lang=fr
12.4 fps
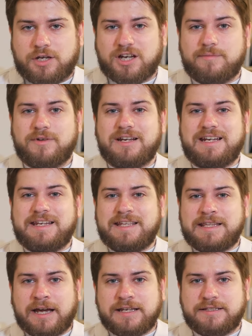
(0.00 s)
Comme
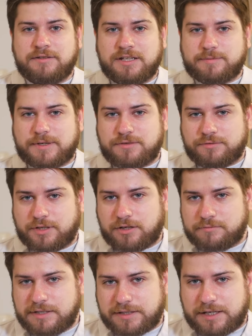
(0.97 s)
linéariser une expression
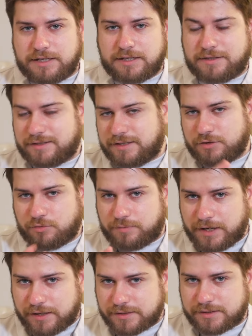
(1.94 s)
trigonométrique est assez
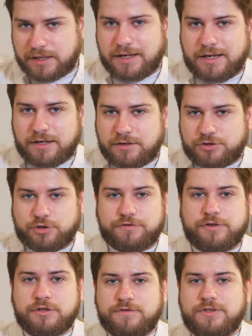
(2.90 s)
complexe, j'en
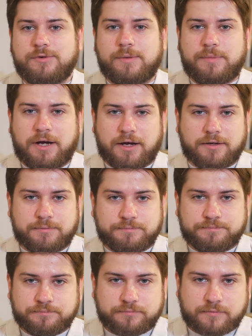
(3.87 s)
ferai une vidéo à part.
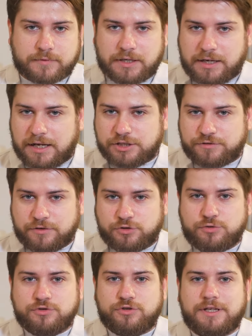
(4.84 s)
Là, je vais
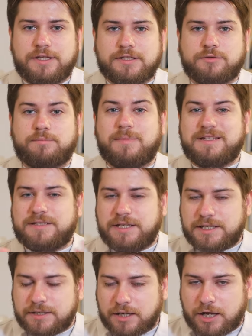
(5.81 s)
juste donner un exemple
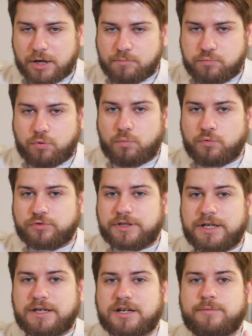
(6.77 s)
basique pour
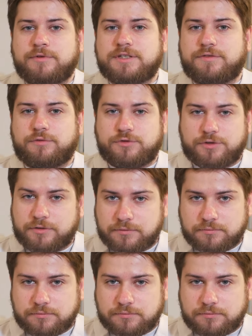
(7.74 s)
montrer comment ça fonctionne.